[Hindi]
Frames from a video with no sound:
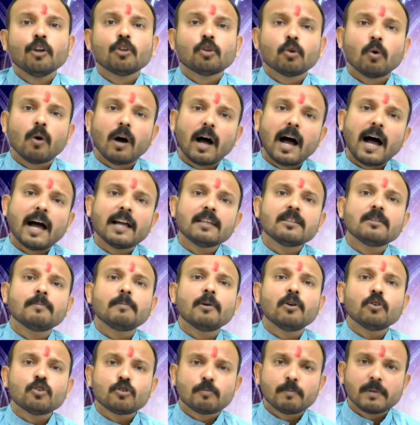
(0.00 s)
तो आज
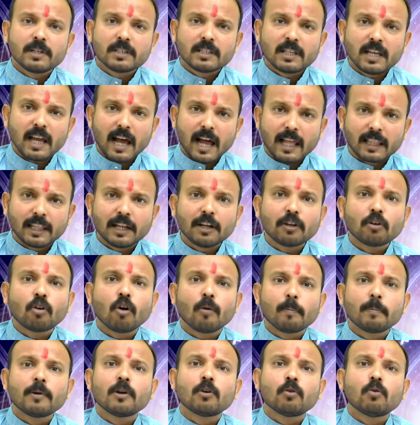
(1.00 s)
मैं उसमें से आधे
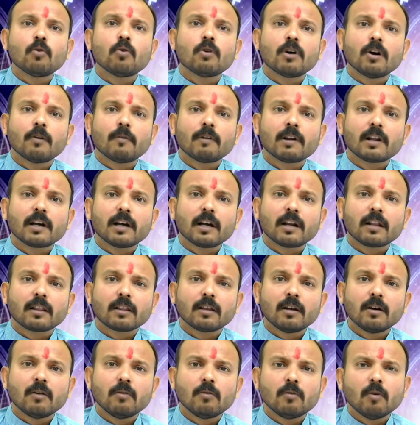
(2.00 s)
टॉपिक को कवर
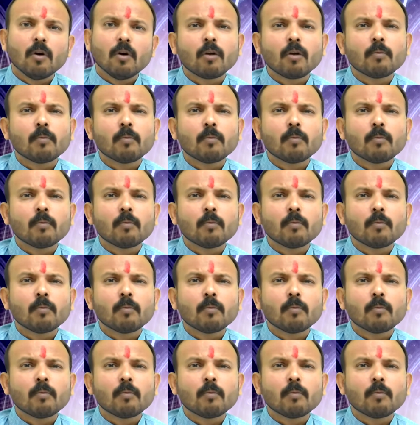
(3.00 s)
करता हूं